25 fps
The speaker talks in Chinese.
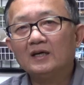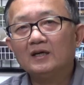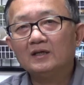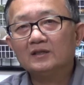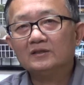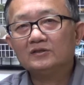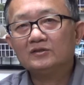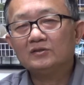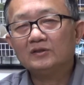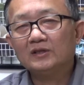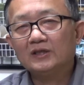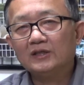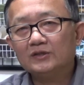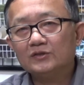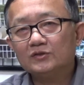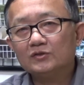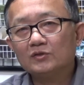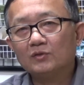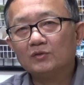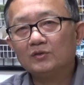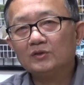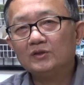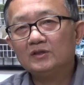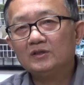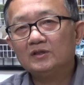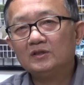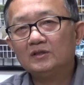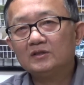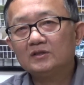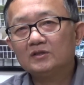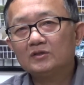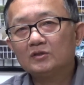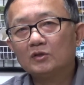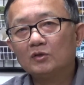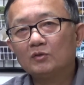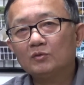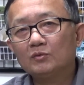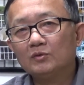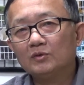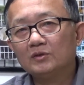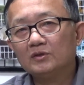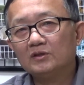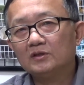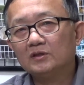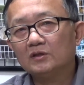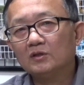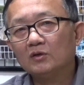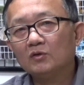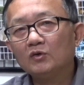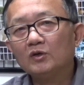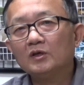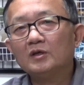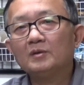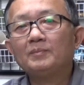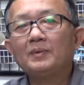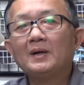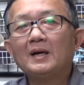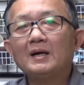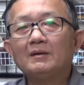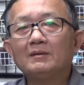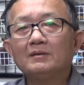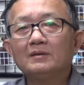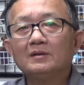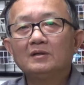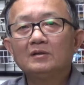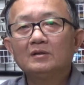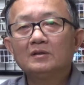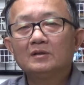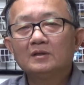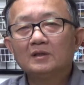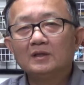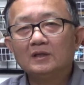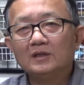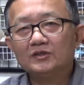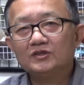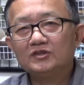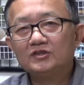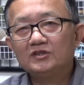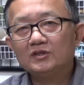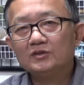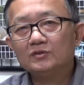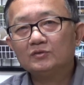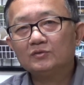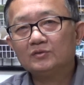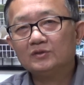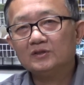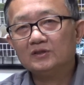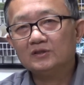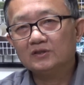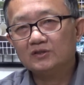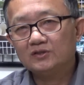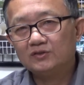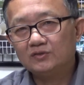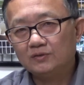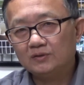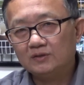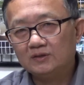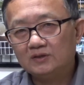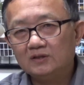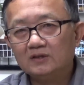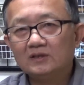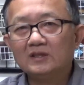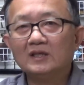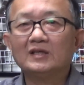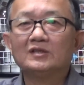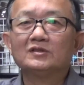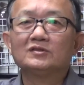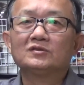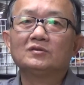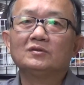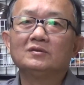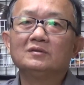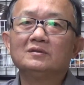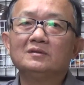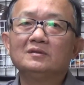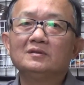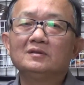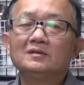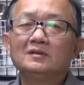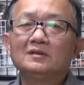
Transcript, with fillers: 哈，就很容易透过你的肺泡啊进入你的血液当中